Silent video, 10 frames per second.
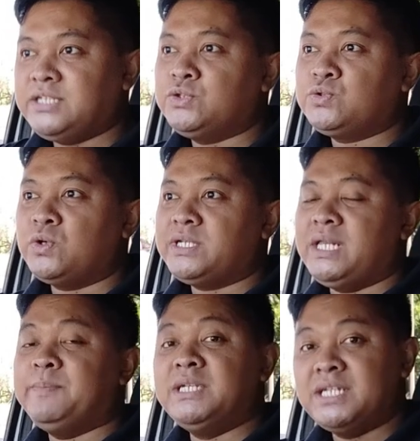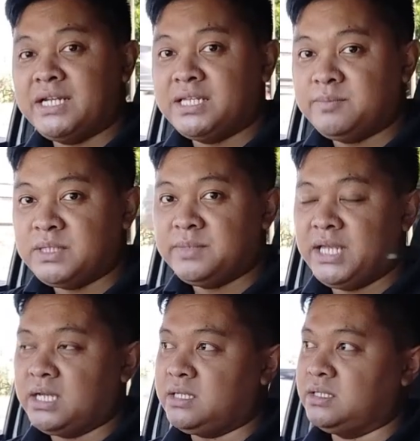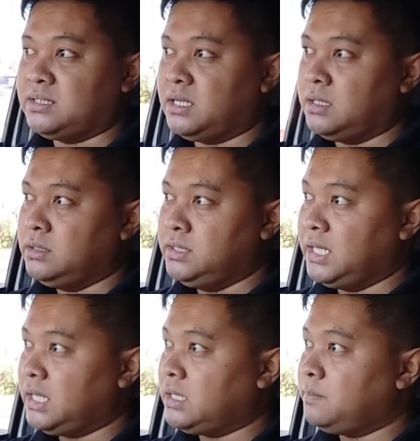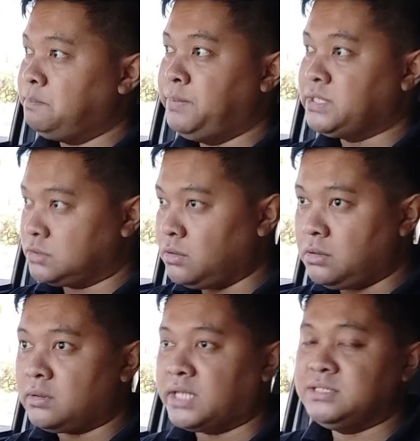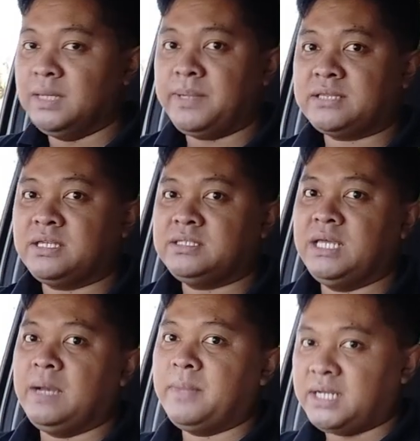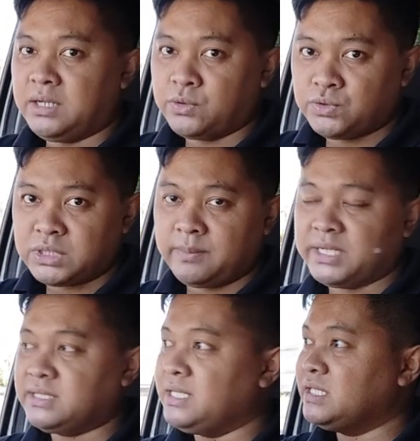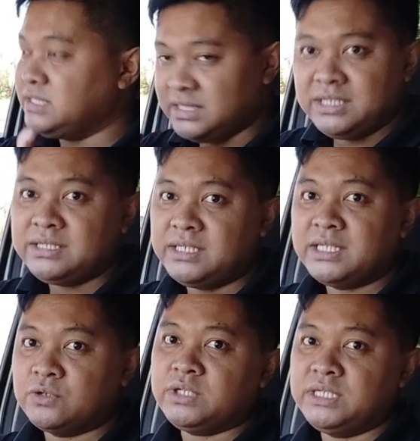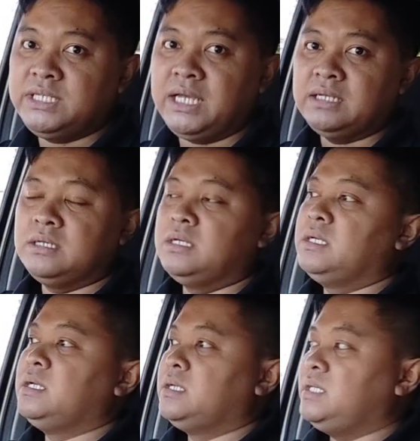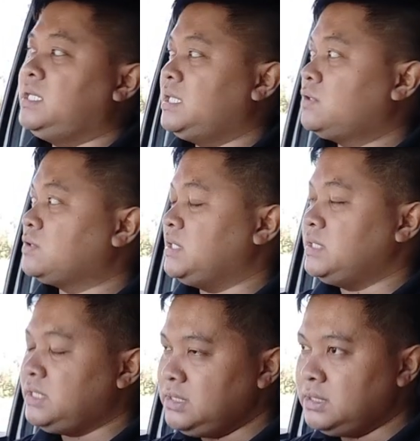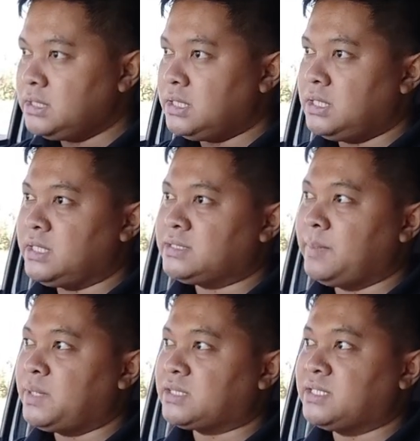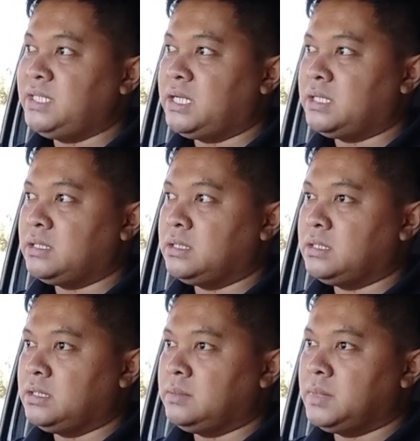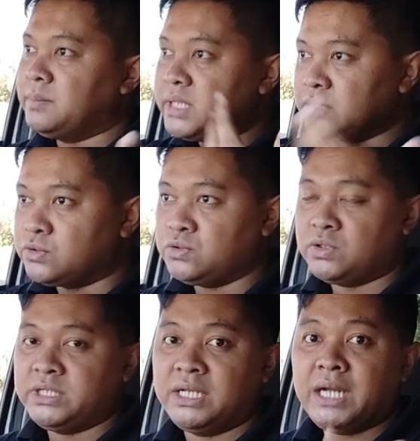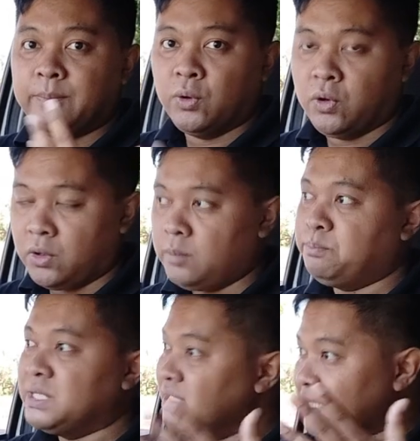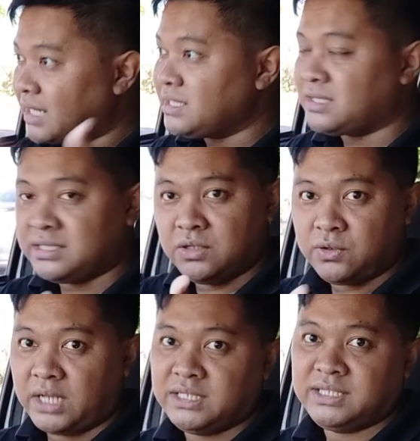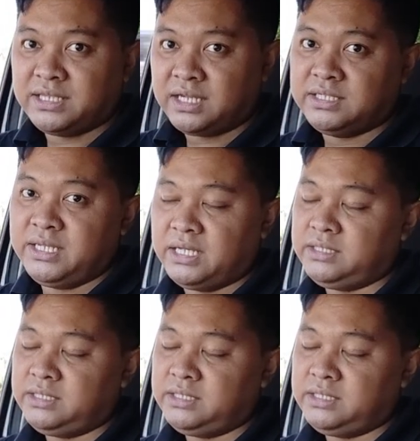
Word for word: ngasih tutorialnya beneran ya teman-teman ya kita ya besok lokasinya praktek di amanah khusus sama kita ya di sini di road ini ya di road ini uh, kita prakteknya memberi tutorialnya nggak bohong beneran kita di lokasi saya tadi